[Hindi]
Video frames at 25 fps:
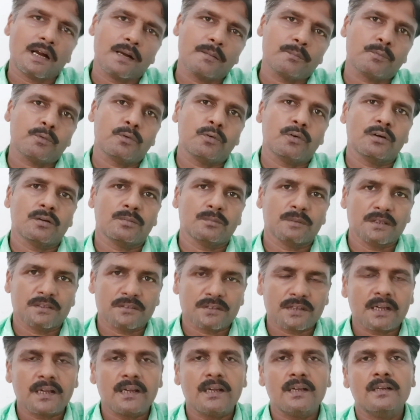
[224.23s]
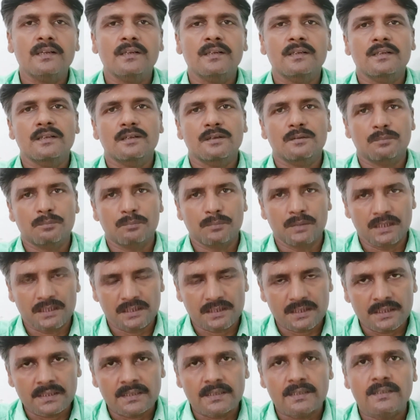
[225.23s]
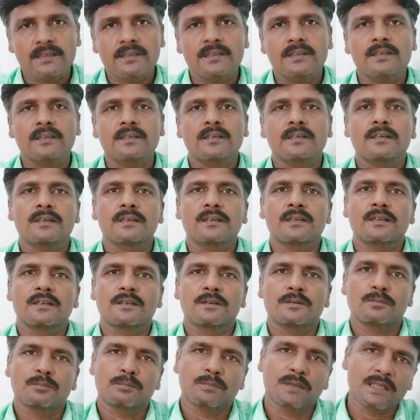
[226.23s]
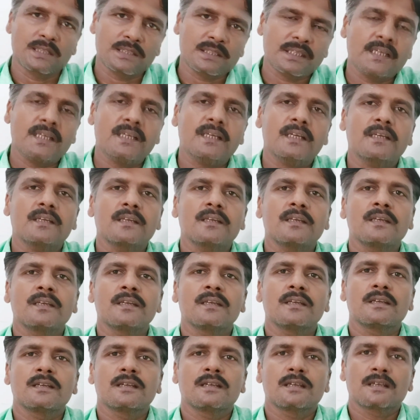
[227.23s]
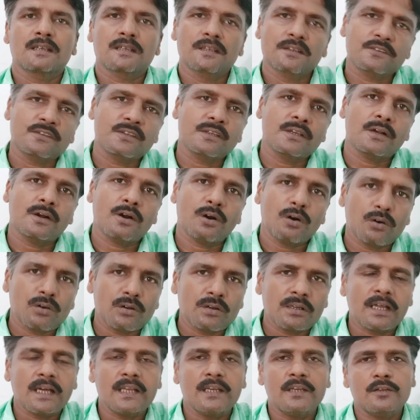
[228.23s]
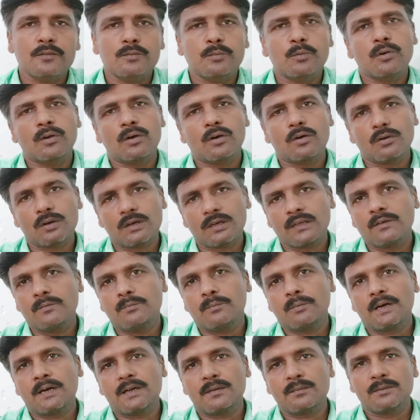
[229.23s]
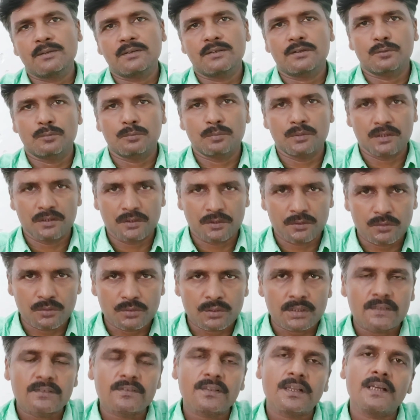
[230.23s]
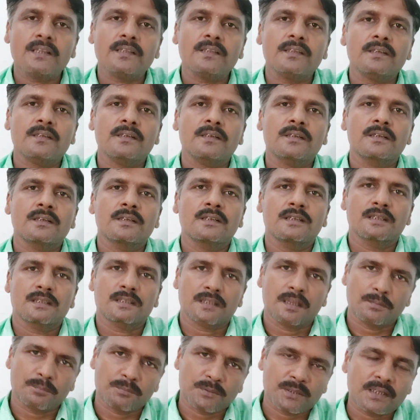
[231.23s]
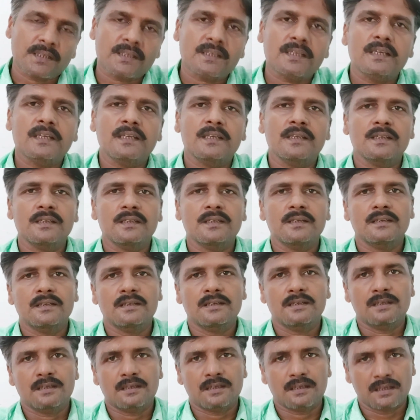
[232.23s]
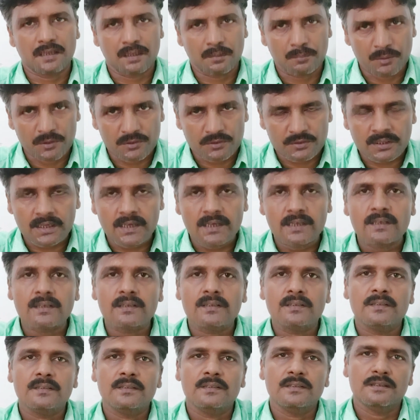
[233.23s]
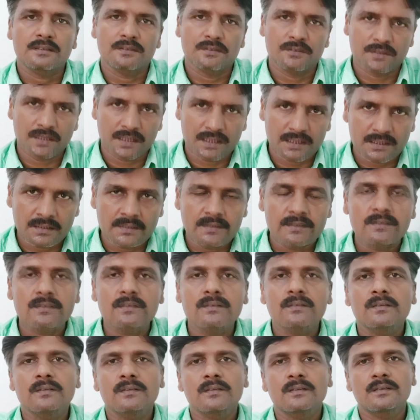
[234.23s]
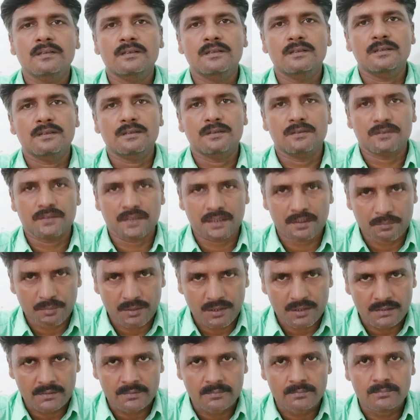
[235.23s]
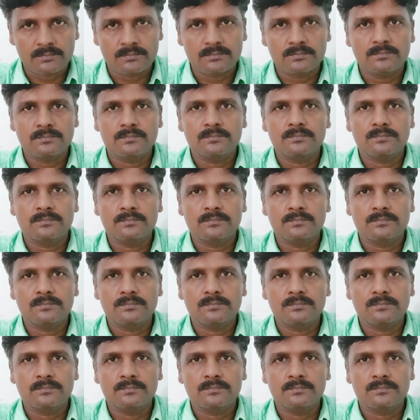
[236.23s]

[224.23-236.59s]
आपको हमेशा मिलती रहे मिलते हैं किसी और नॉलेजबुल और इन्फॉर्मेटिव वीडियो के साथ तब तक के लिए नमस्कार जय हिंद जय भारत